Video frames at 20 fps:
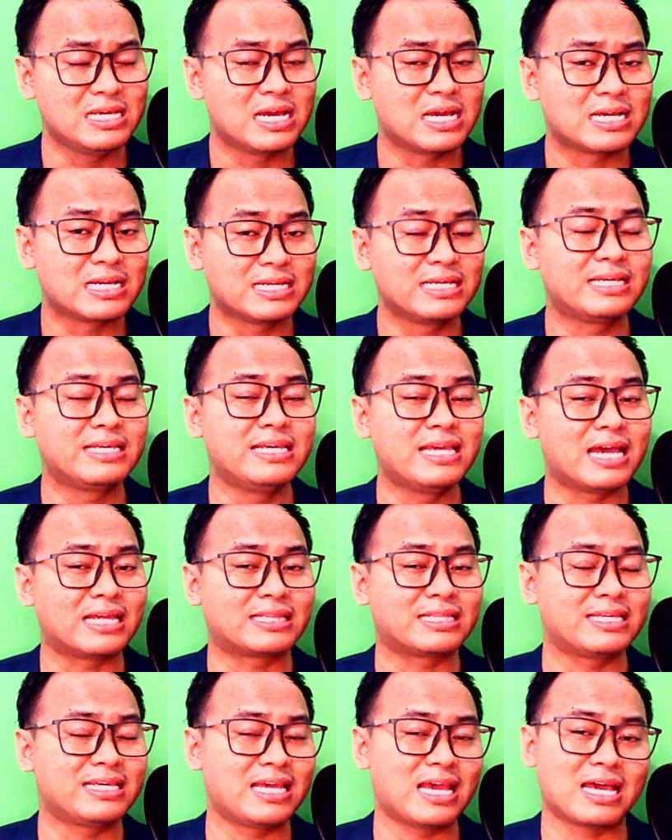
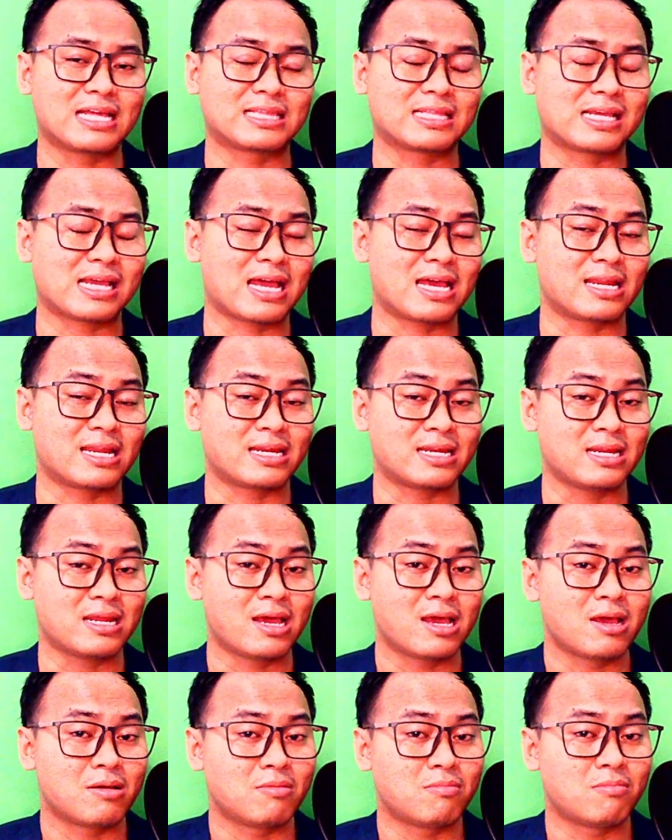digiat-giatkan
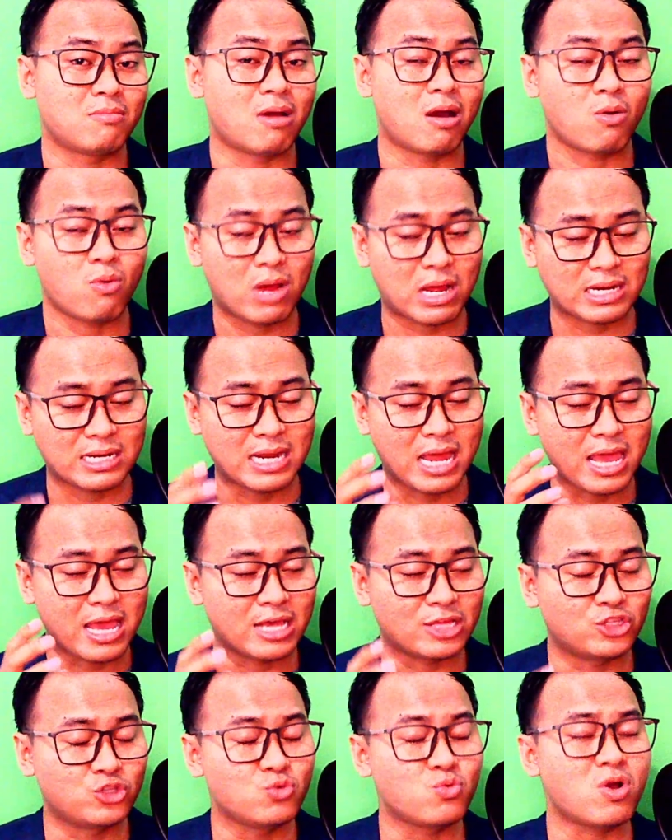bahwa daya
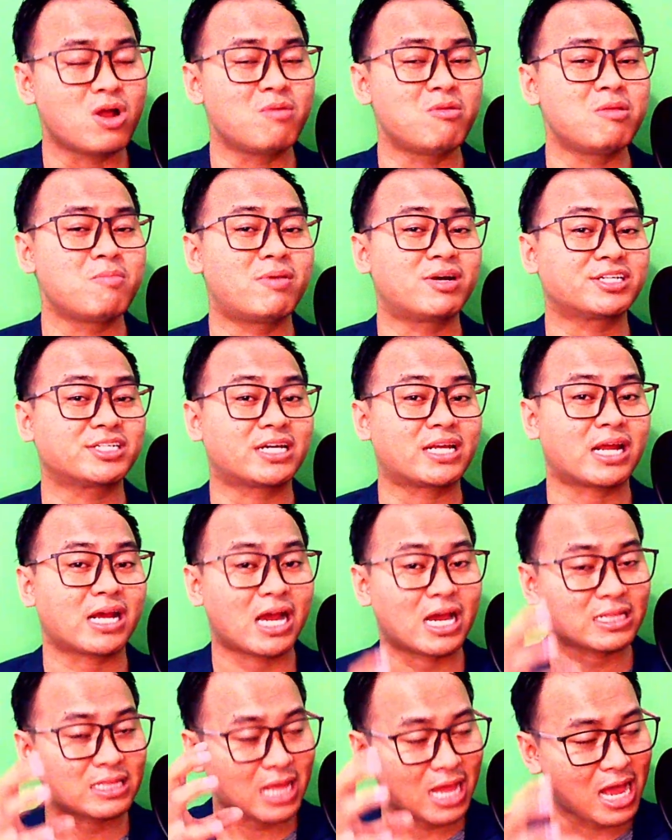jual di
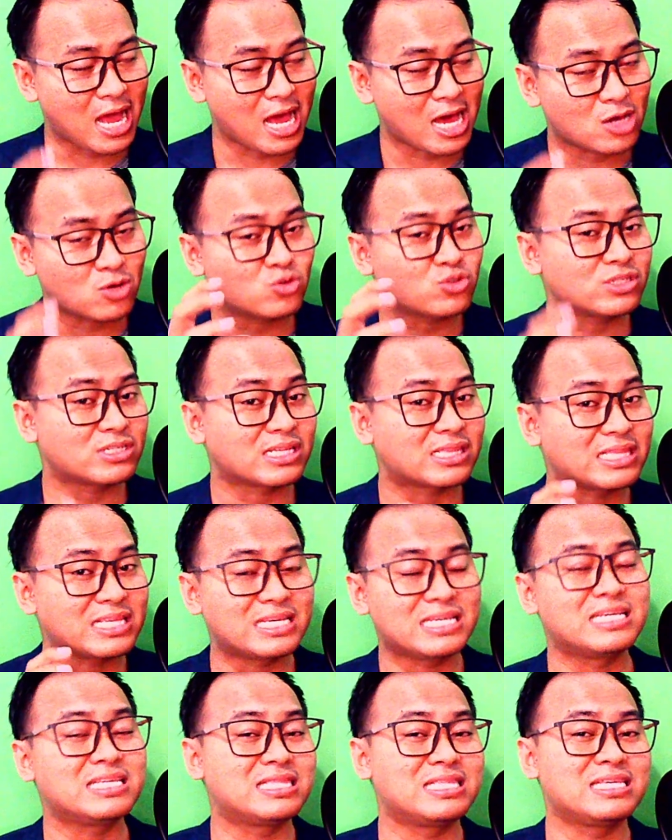masyarakat harus
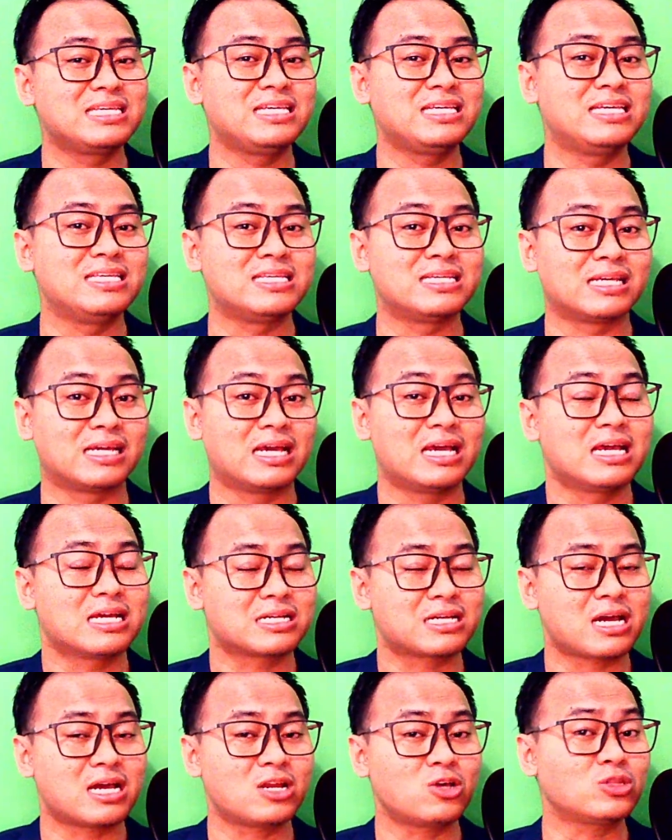setinggi tinggi
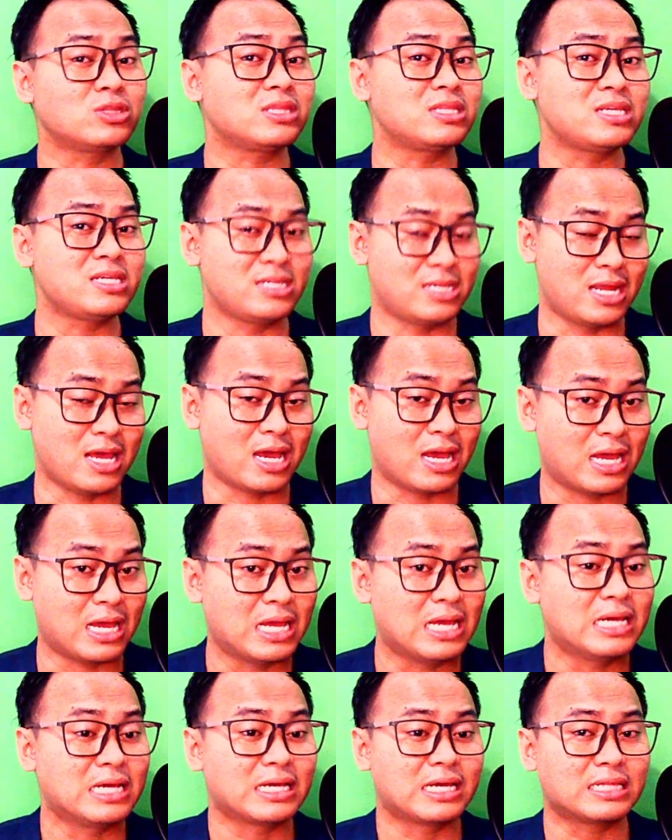kalau tidak
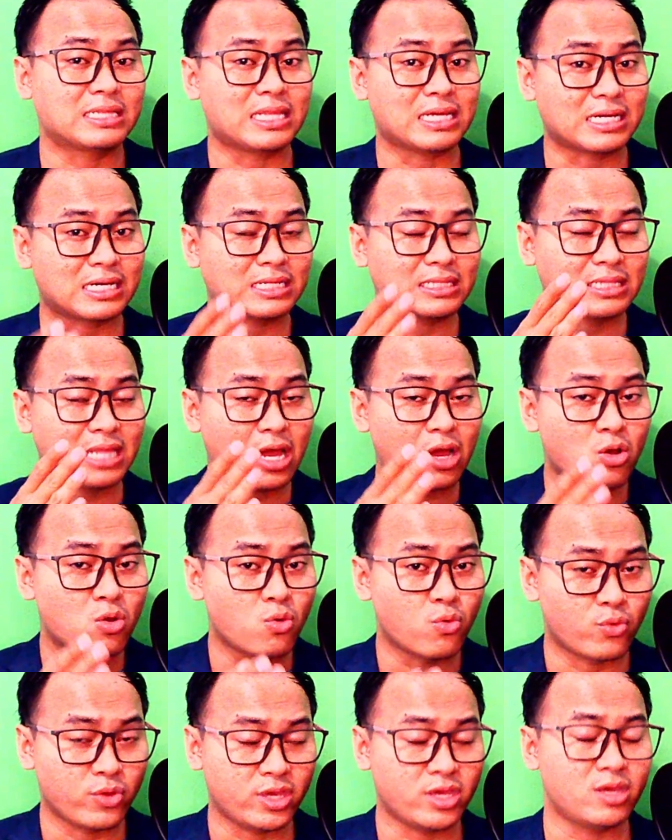kita
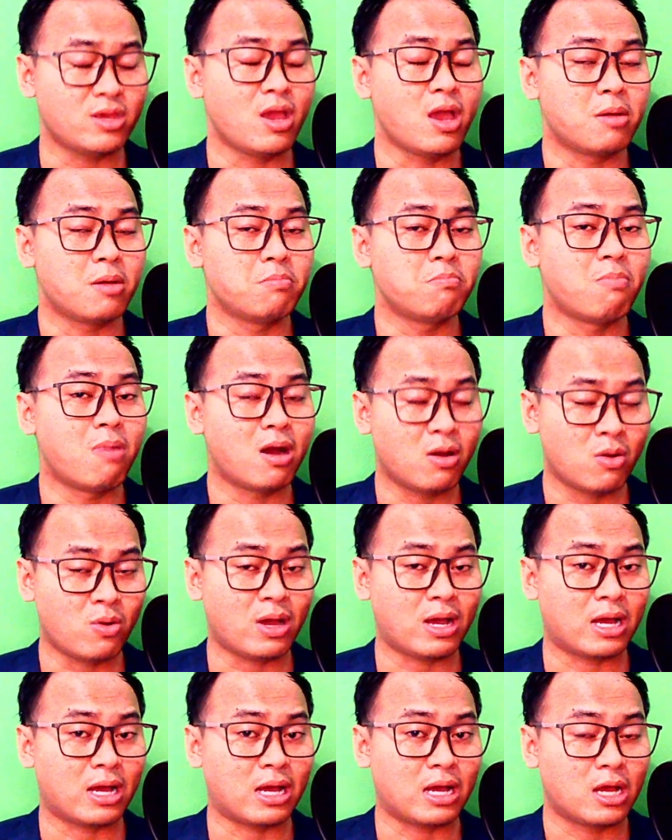ketahui
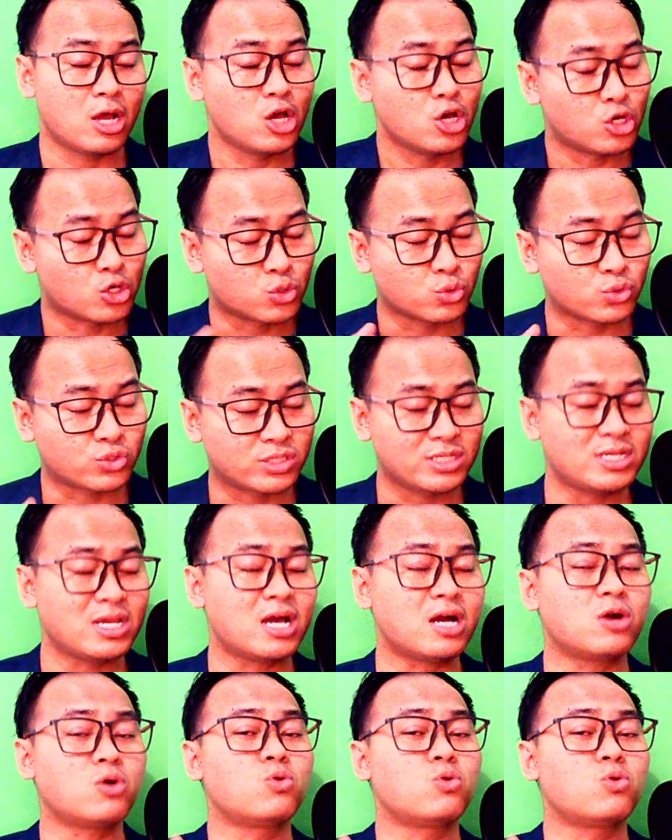bahwa Rusia Ukraina